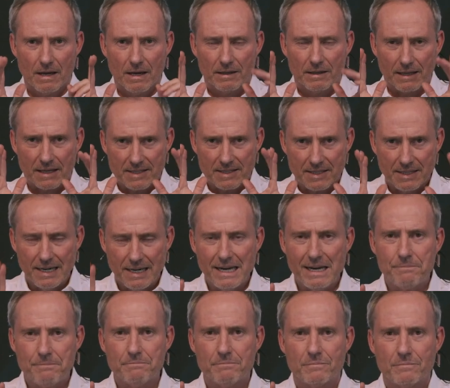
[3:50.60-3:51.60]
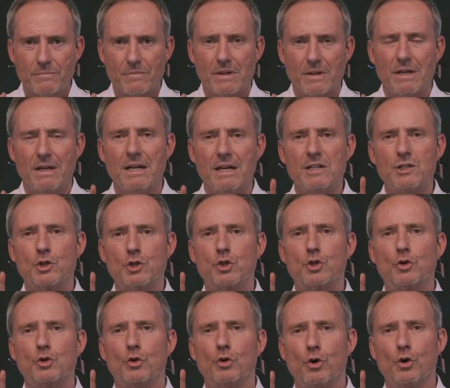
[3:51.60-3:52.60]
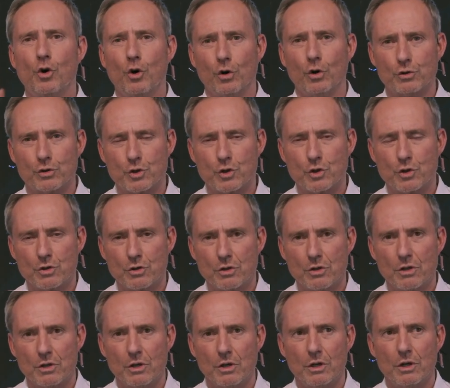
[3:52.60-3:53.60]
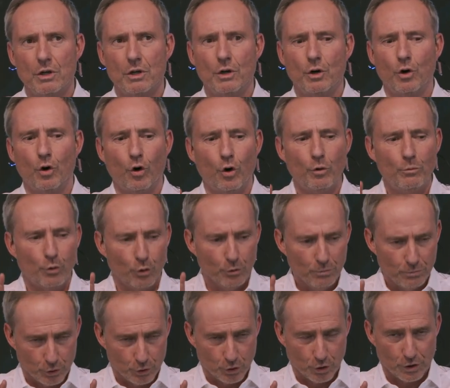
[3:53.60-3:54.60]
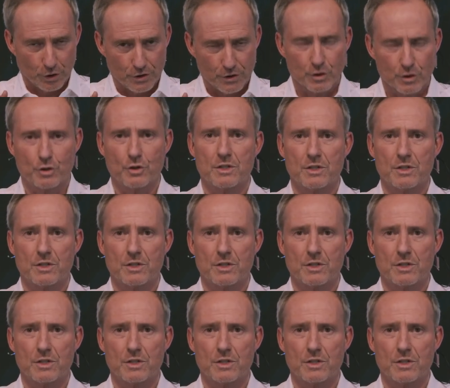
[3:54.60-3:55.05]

Das Leben ist zu kurz, um unbedeutend zu